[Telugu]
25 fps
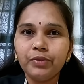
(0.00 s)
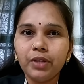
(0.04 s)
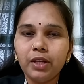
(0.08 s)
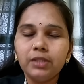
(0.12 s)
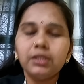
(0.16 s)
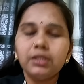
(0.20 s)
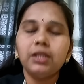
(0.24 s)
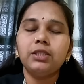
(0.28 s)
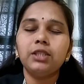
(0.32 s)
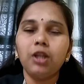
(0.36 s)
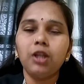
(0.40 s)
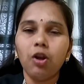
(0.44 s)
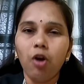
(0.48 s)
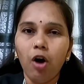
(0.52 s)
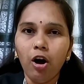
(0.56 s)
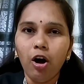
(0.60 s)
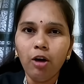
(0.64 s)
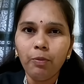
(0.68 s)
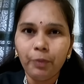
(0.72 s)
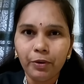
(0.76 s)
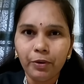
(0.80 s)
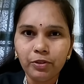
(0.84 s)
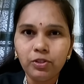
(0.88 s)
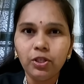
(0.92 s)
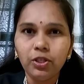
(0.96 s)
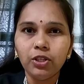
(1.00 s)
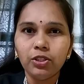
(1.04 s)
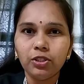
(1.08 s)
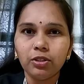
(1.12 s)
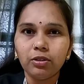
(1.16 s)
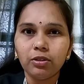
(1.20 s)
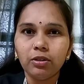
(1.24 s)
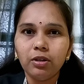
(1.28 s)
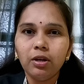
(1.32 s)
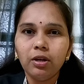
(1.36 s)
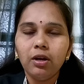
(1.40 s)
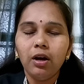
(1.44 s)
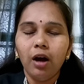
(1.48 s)
సచ్ లాంగ్ ప్రొసీజర్
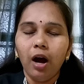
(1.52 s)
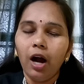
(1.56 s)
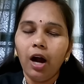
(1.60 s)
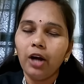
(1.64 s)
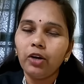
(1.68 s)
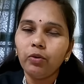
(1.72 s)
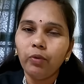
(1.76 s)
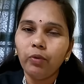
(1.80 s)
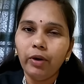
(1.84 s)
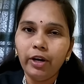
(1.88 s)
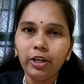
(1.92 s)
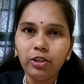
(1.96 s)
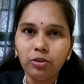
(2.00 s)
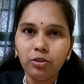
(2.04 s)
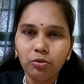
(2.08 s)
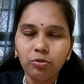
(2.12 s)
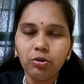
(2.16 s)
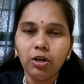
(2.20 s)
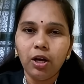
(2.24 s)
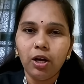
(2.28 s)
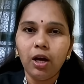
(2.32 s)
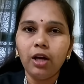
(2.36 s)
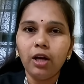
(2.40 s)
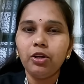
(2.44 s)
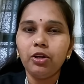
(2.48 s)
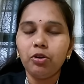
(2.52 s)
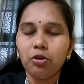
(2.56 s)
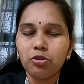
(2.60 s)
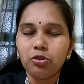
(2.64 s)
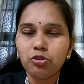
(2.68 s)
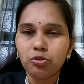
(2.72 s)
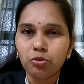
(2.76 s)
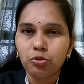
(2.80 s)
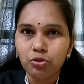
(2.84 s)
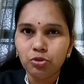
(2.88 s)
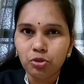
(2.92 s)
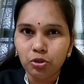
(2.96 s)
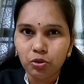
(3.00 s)
అటువంటిది కూడా ఈ రోజు
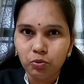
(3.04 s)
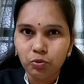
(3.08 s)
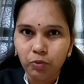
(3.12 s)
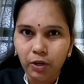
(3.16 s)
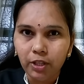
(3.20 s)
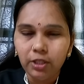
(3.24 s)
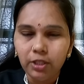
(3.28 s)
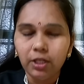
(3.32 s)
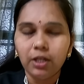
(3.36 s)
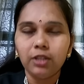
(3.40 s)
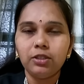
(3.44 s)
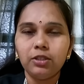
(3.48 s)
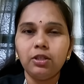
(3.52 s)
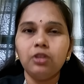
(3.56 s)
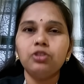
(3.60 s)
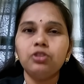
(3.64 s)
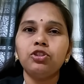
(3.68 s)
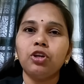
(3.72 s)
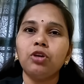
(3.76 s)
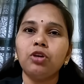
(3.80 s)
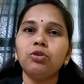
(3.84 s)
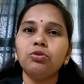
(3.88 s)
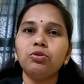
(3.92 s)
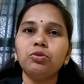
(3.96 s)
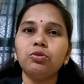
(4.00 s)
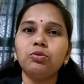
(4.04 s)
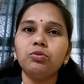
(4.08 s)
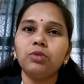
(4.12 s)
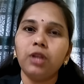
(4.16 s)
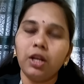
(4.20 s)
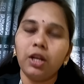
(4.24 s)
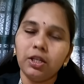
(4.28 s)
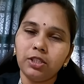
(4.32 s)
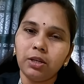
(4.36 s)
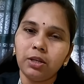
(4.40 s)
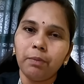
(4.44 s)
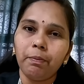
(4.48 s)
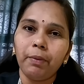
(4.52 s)
కొంచెం త్వరితగతిన జరుగుతూ ఉందని
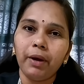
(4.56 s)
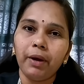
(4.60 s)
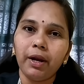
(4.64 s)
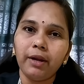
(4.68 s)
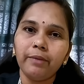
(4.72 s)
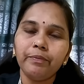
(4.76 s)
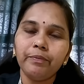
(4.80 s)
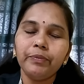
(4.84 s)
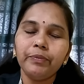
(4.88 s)
చెప్పాలి